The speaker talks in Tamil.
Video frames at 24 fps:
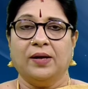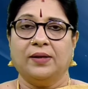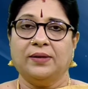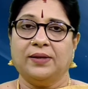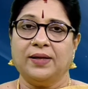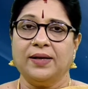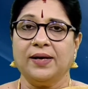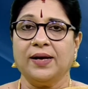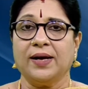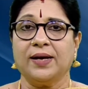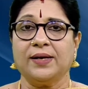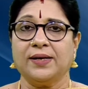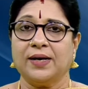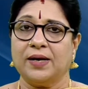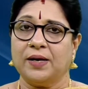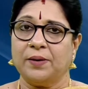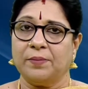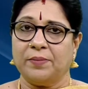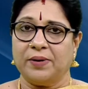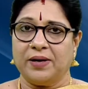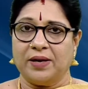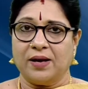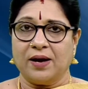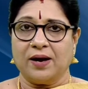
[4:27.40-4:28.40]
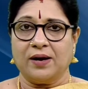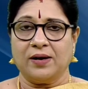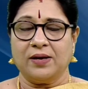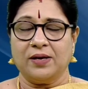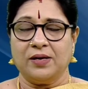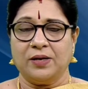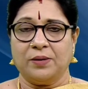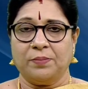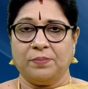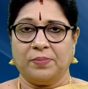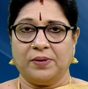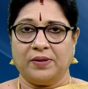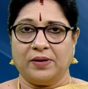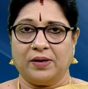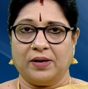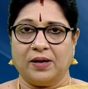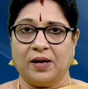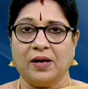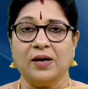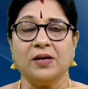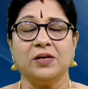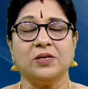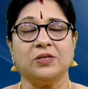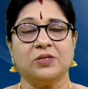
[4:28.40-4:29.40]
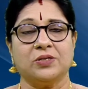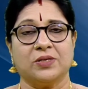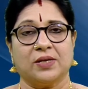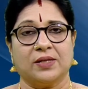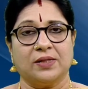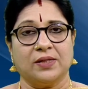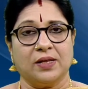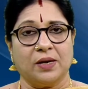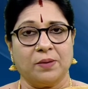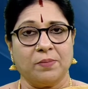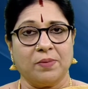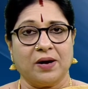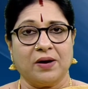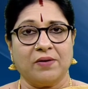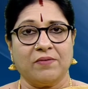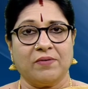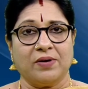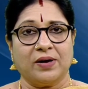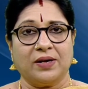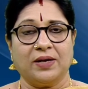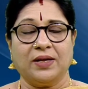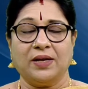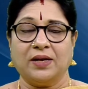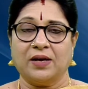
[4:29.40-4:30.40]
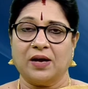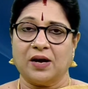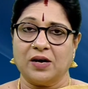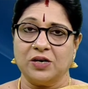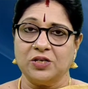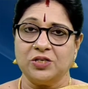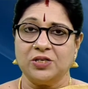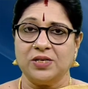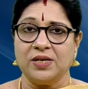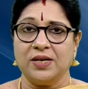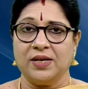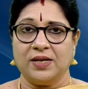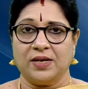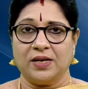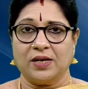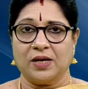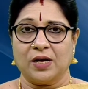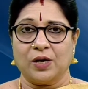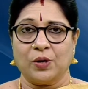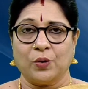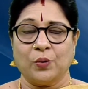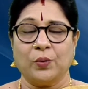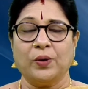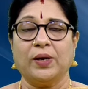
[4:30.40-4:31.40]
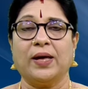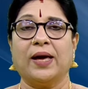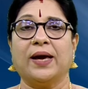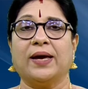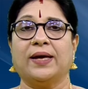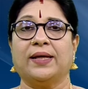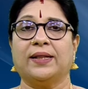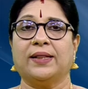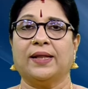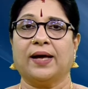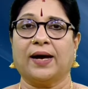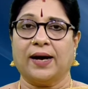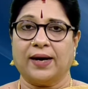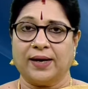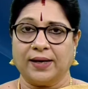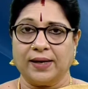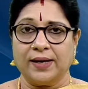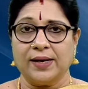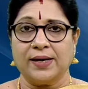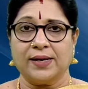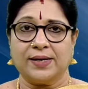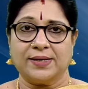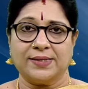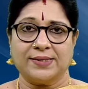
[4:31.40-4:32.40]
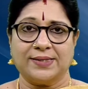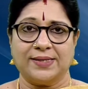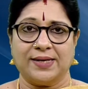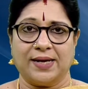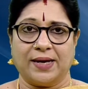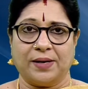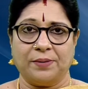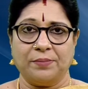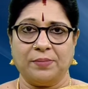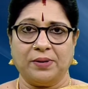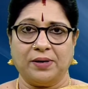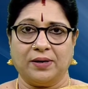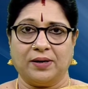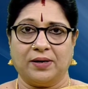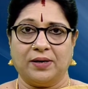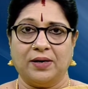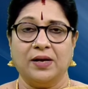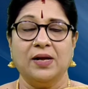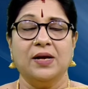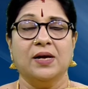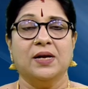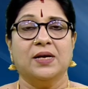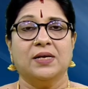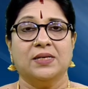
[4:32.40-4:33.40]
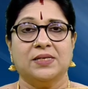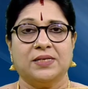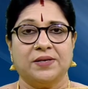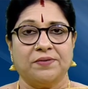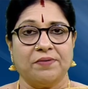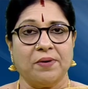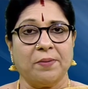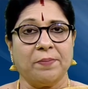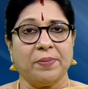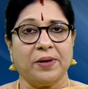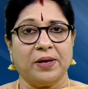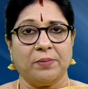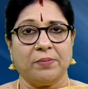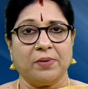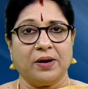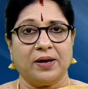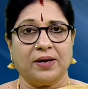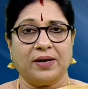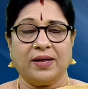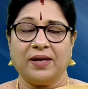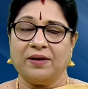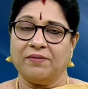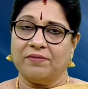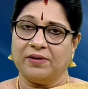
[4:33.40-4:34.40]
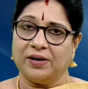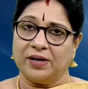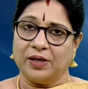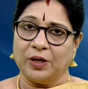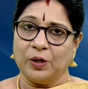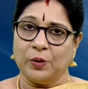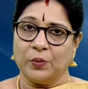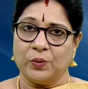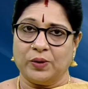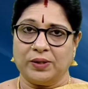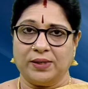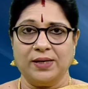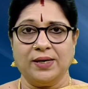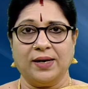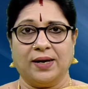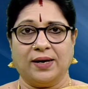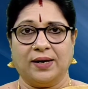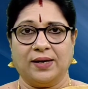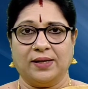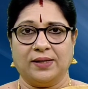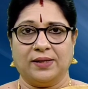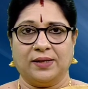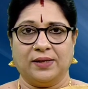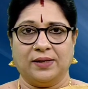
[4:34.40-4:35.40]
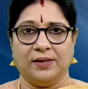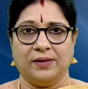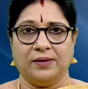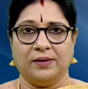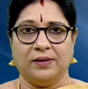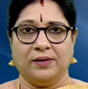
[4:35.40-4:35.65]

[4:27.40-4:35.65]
திங்கட்கிழமையாக இருப்பதனால் சந்திர பகவானின் ஆட்சியில் இருக்கக்கூடிய இந்த கடகராசி அன்பர்கள் சிவபெருமானை வணங்குவது நல்லது